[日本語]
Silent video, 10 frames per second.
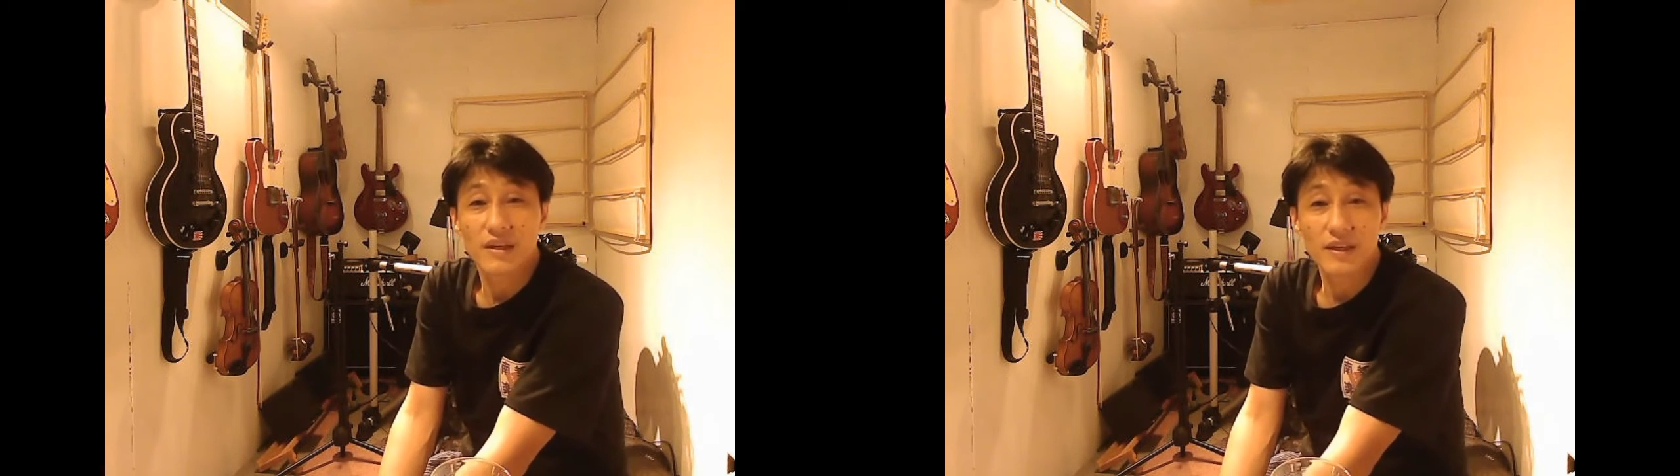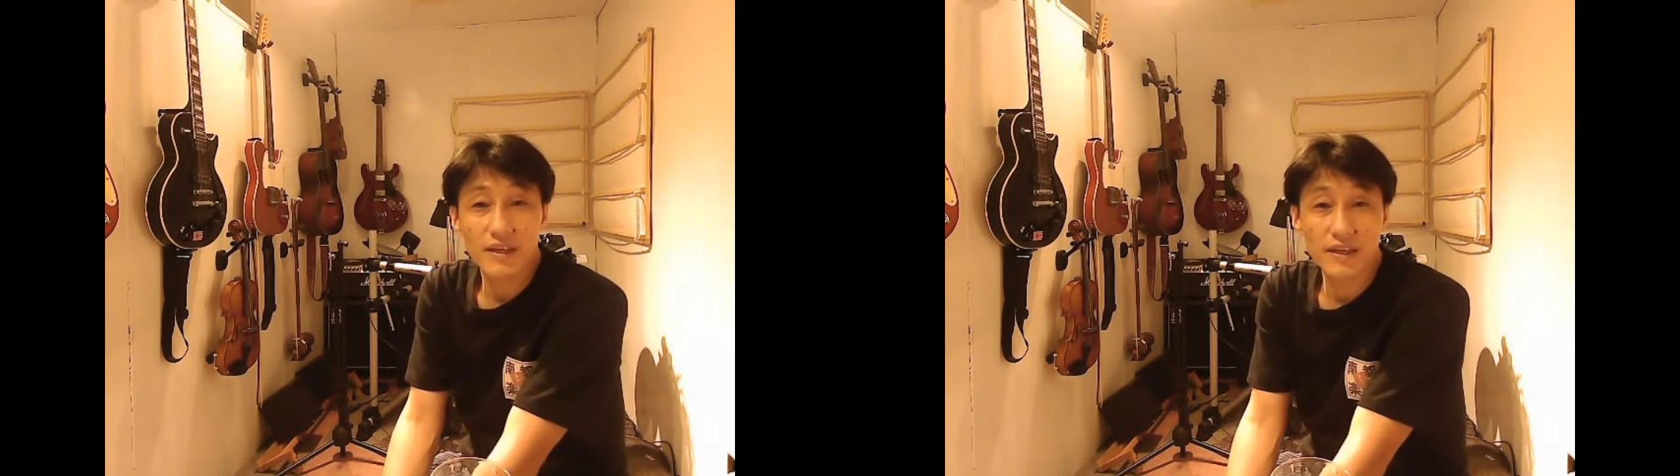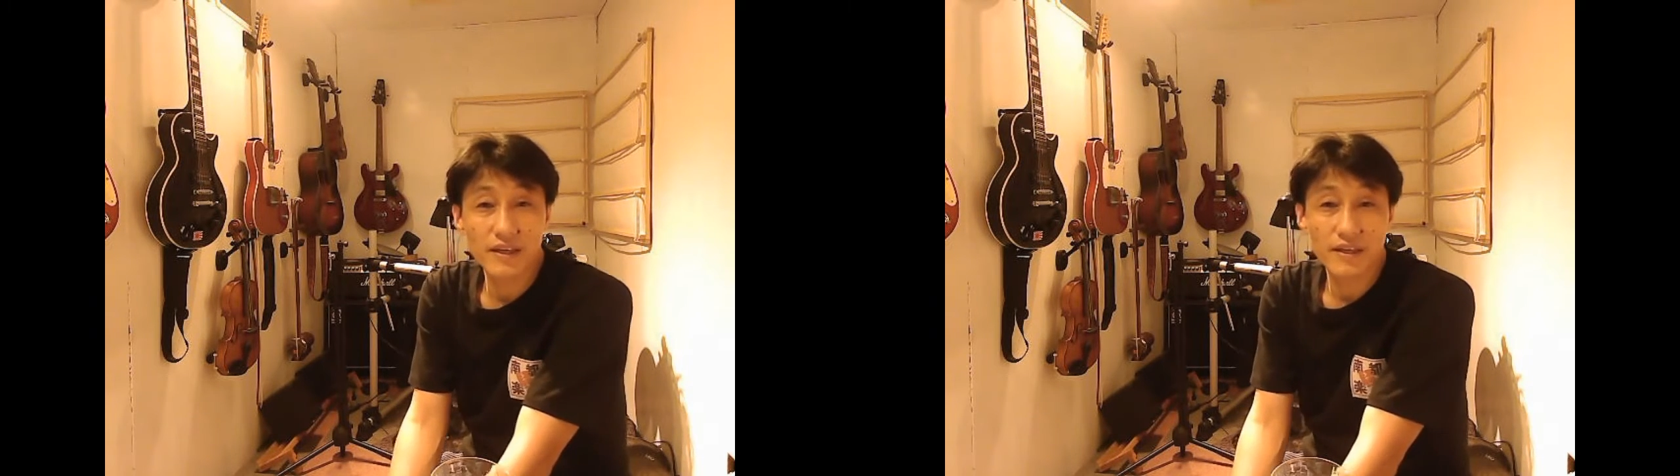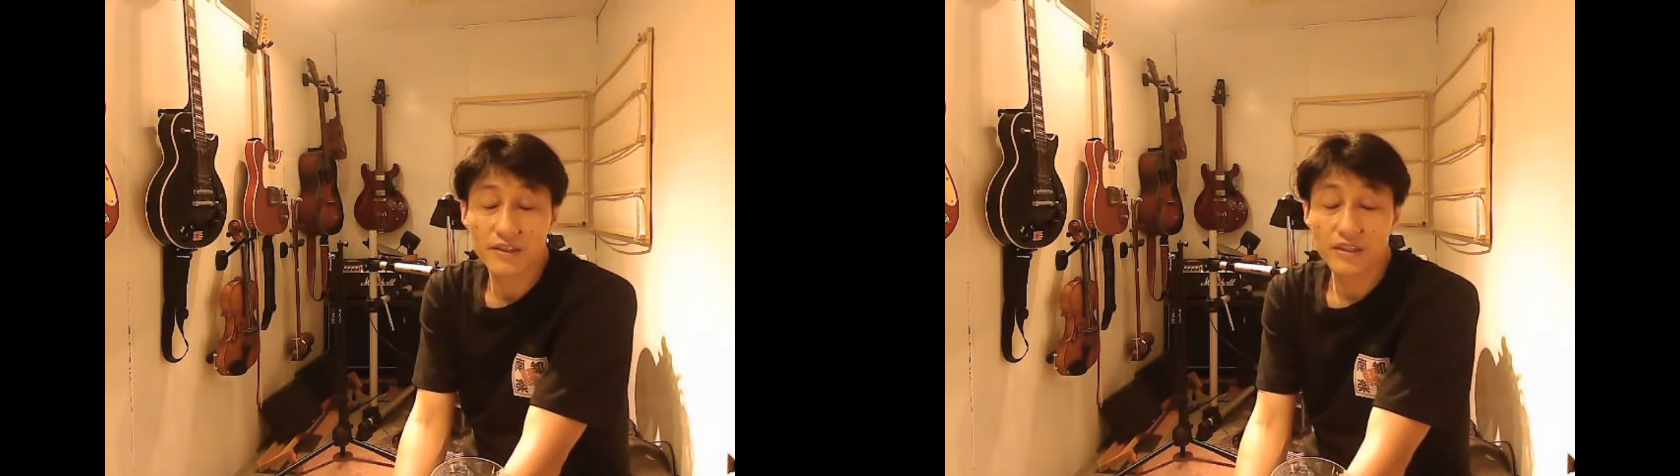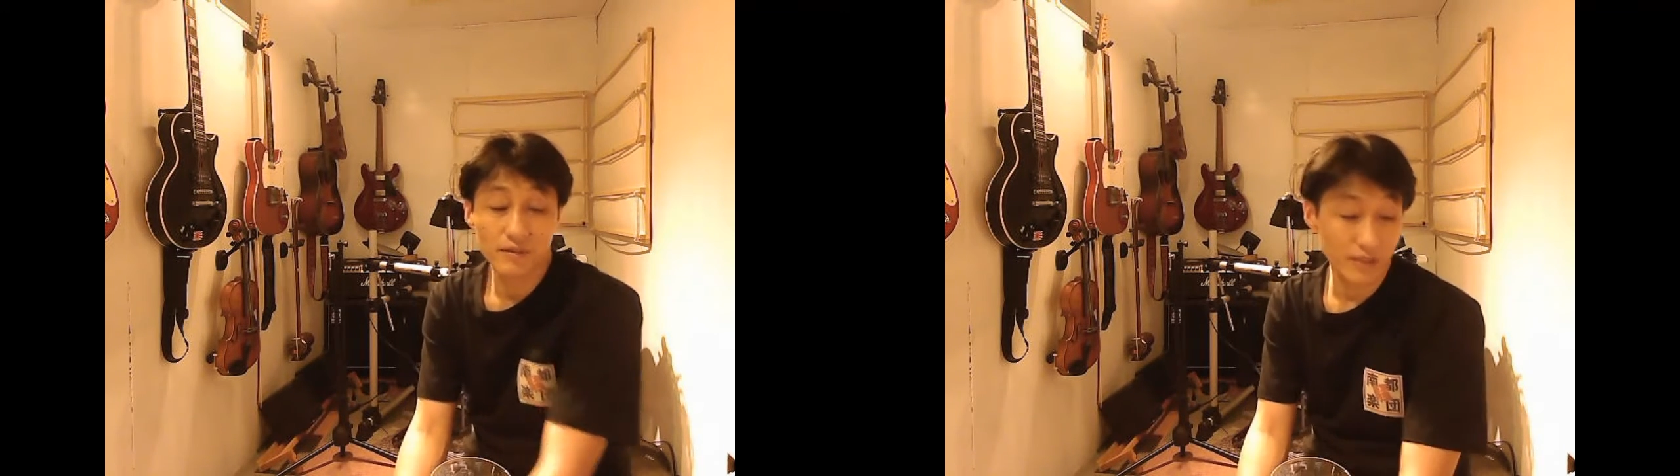
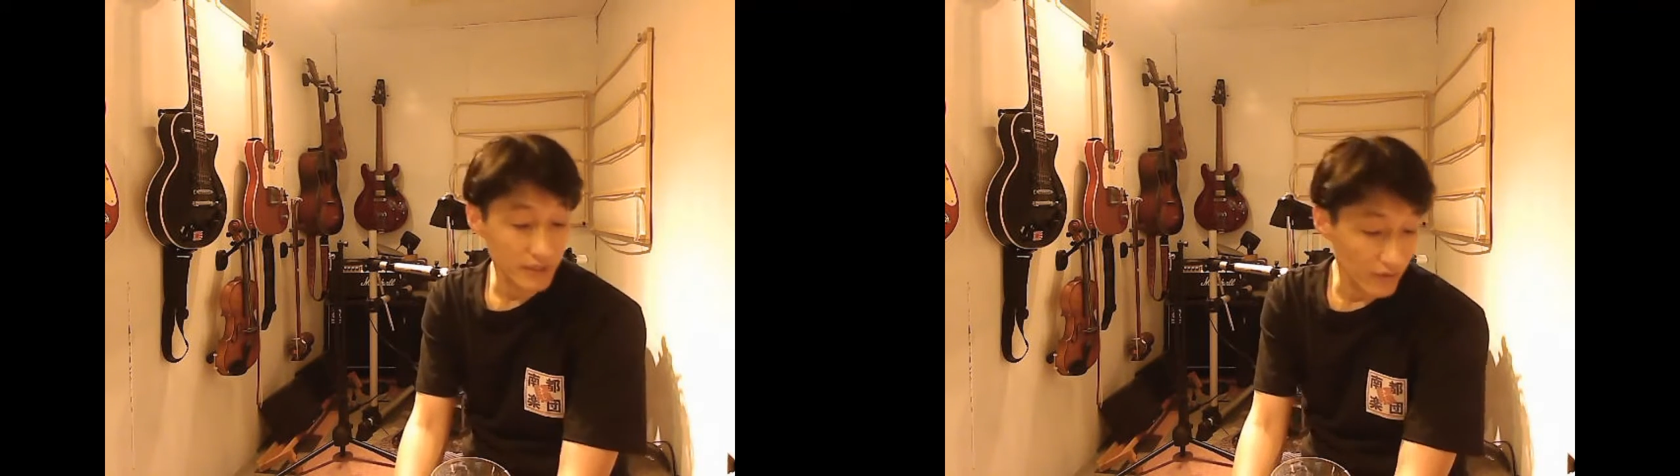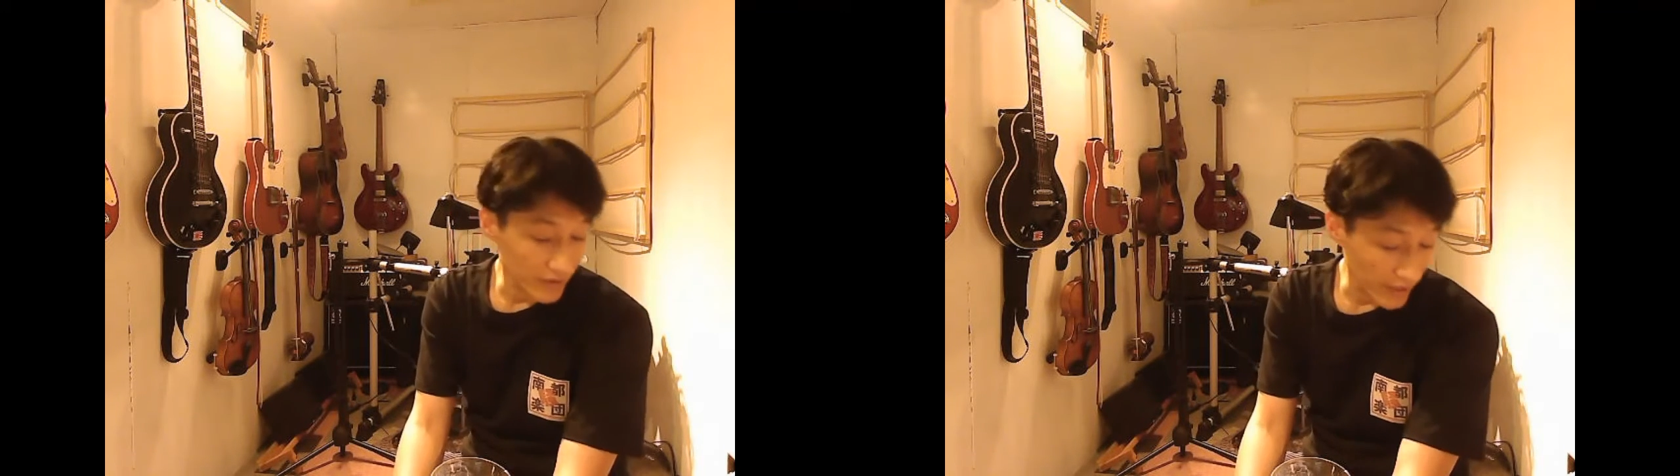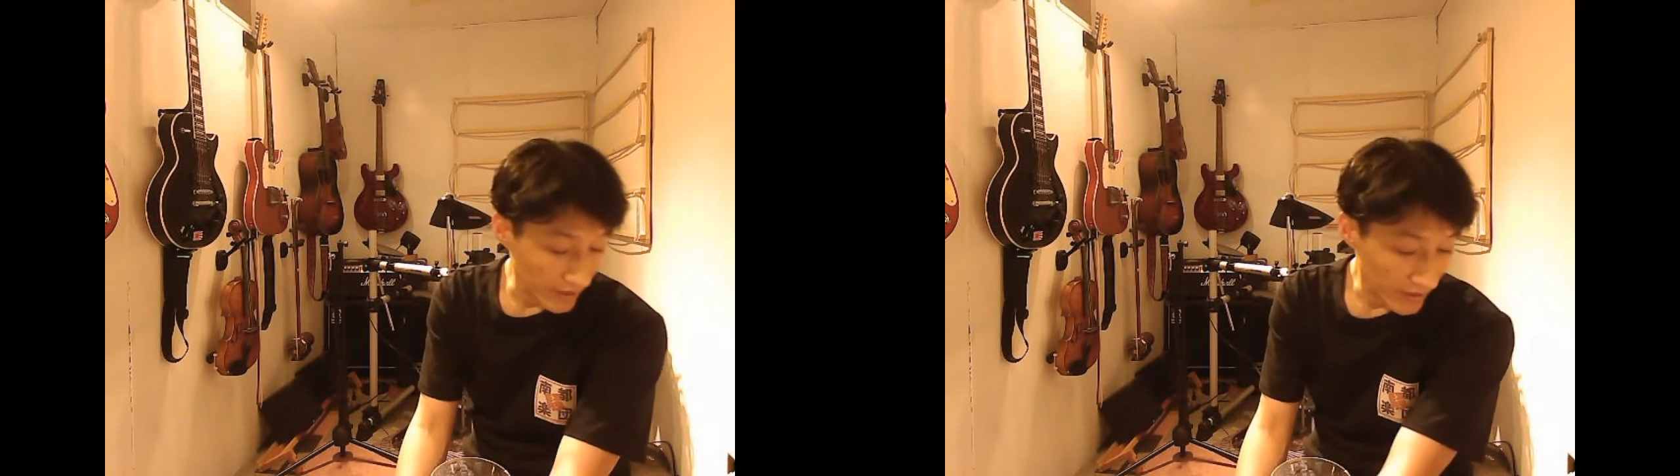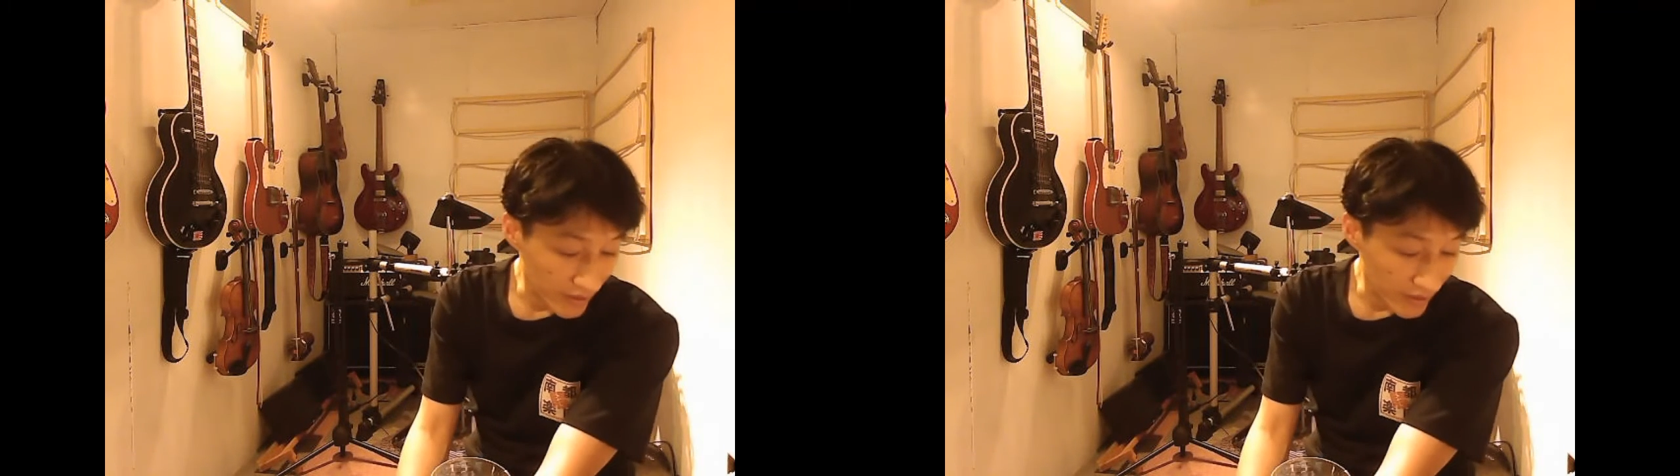え台湾さんはね、